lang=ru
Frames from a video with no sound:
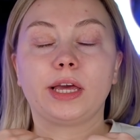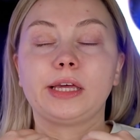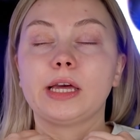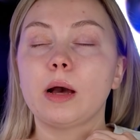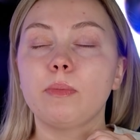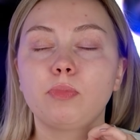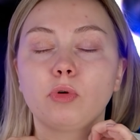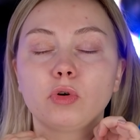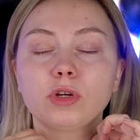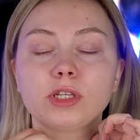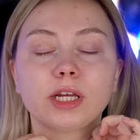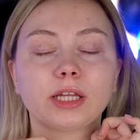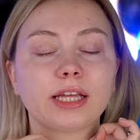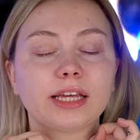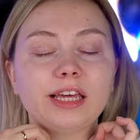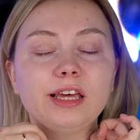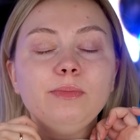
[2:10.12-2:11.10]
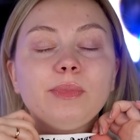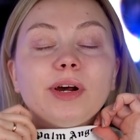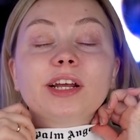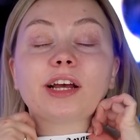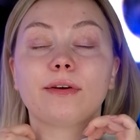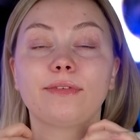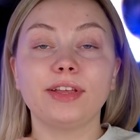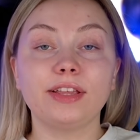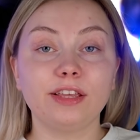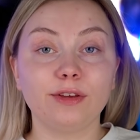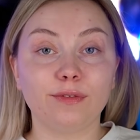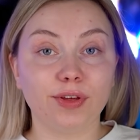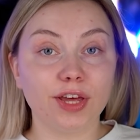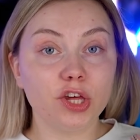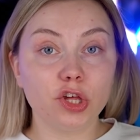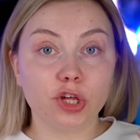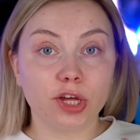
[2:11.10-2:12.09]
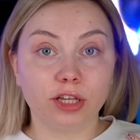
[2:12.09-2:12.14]
Я просто такие морковитые
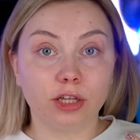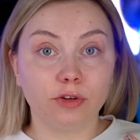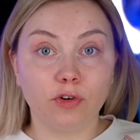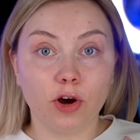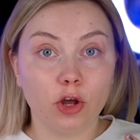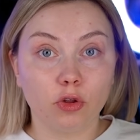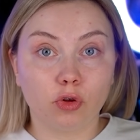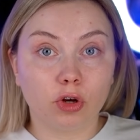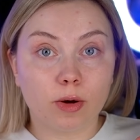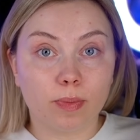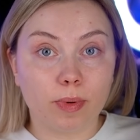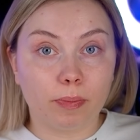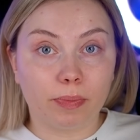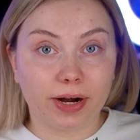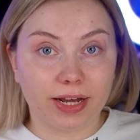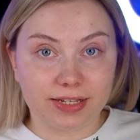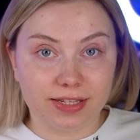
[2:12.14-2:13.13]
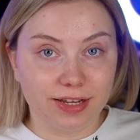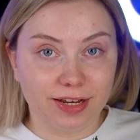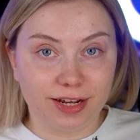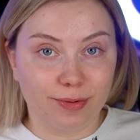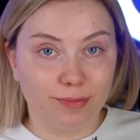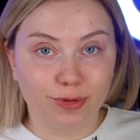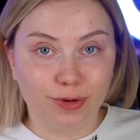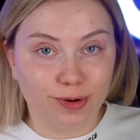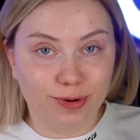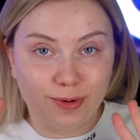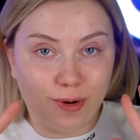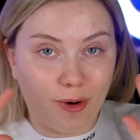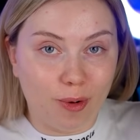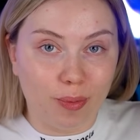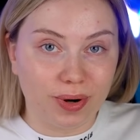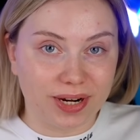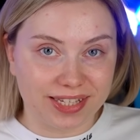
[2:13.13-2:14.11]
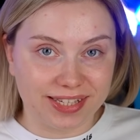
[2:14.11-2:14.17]
вещи одеваю только по праздникам, ну,
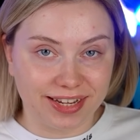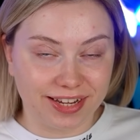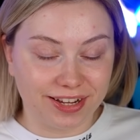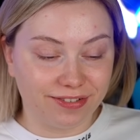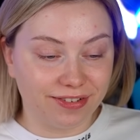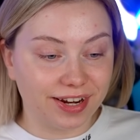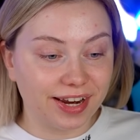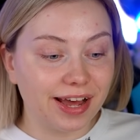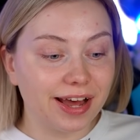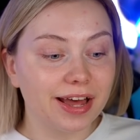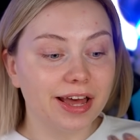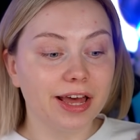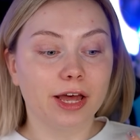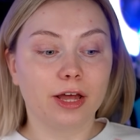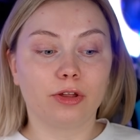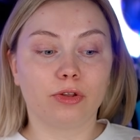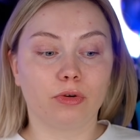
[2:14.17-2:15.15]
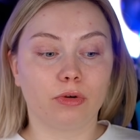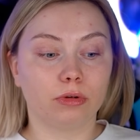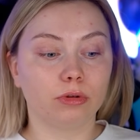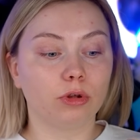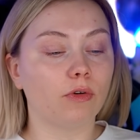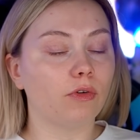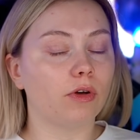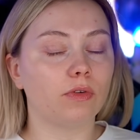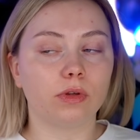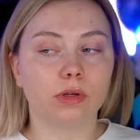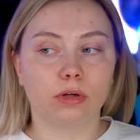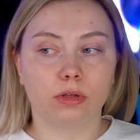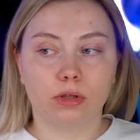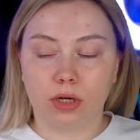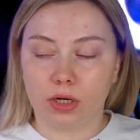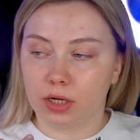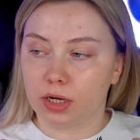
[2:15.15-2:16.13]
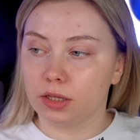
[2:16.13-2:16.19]
образно говоря, но новое видео
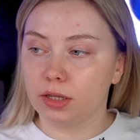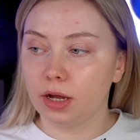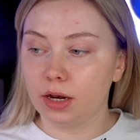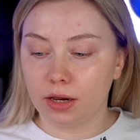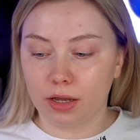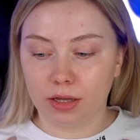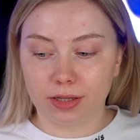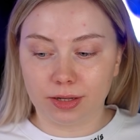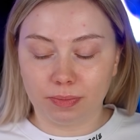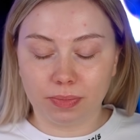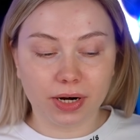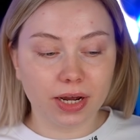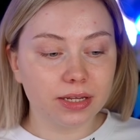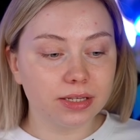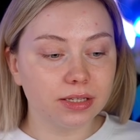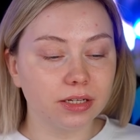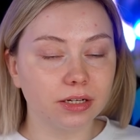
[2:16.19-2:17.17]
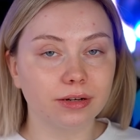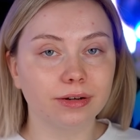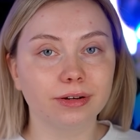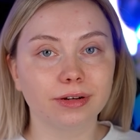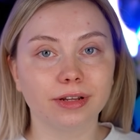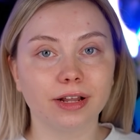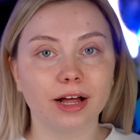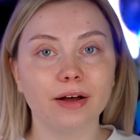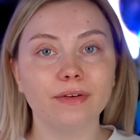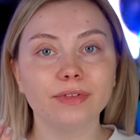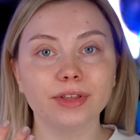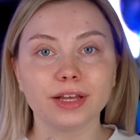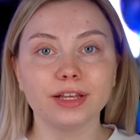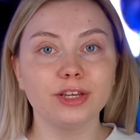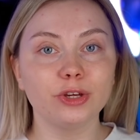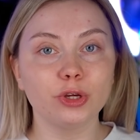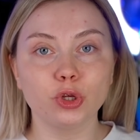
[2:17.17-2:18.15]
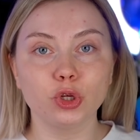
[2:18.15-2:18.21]
на канале это праздник,
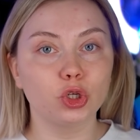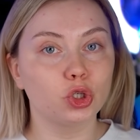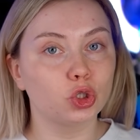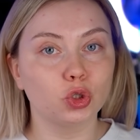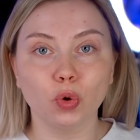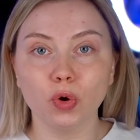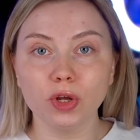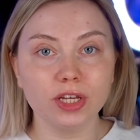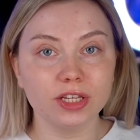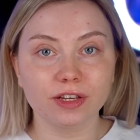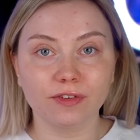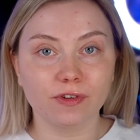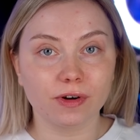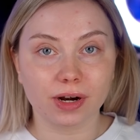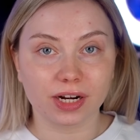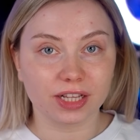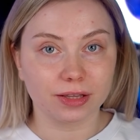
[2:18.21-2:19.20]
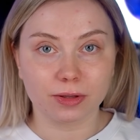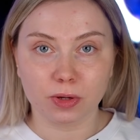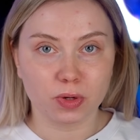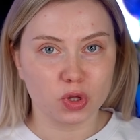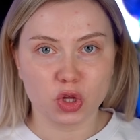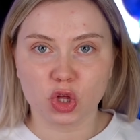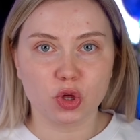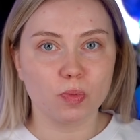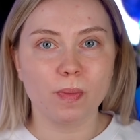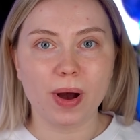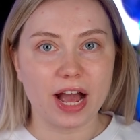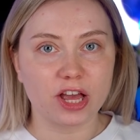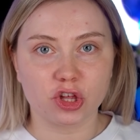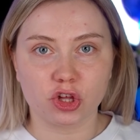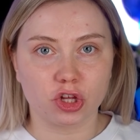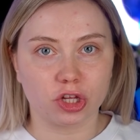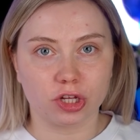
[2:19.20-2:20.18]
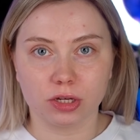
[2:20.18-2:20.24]
главное, что не
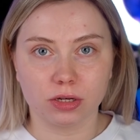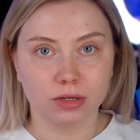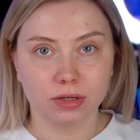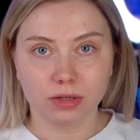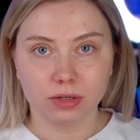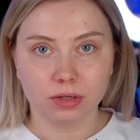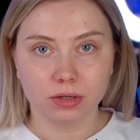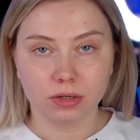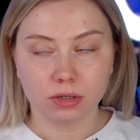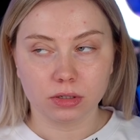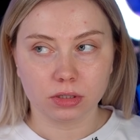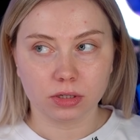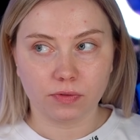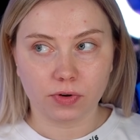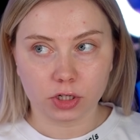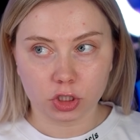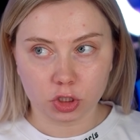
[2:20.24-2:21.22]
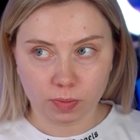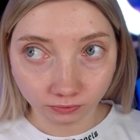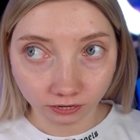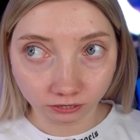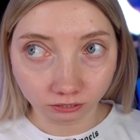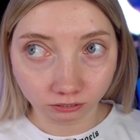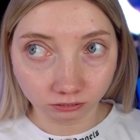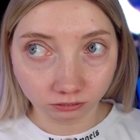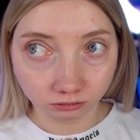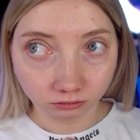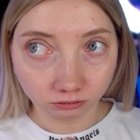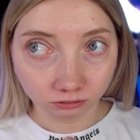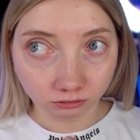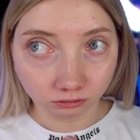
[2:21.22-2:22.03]
зафарчмачить. Зафаршматить.